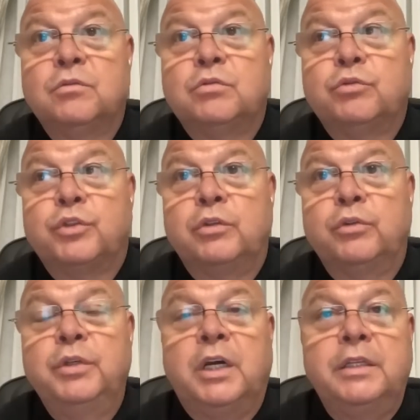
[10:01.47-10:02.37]
Ну,
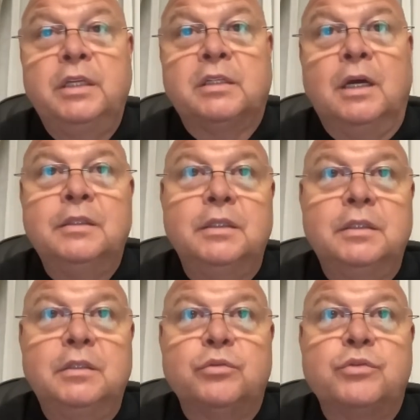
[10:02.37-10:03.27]
слушай, люди хотят
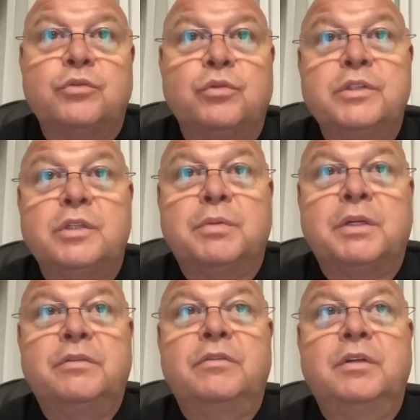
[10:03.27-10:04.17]
как-то на эту ситуацию
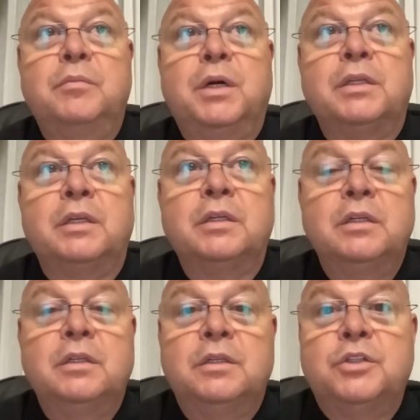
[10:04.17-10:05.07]
обратить внимание.
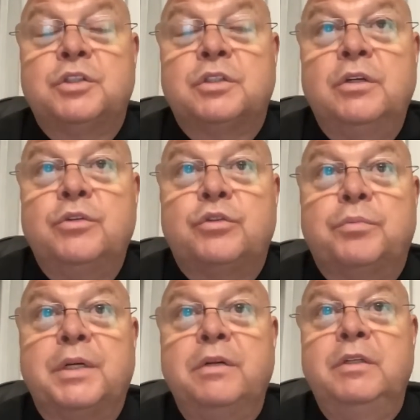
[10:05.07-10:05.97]
И считаю,
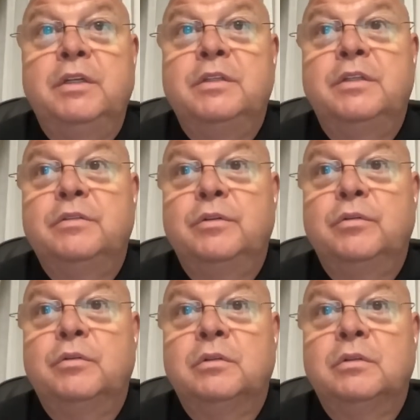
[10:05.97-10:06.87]
что правильно
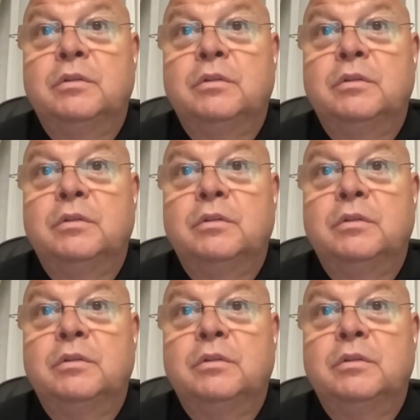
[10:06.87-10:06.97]
делают.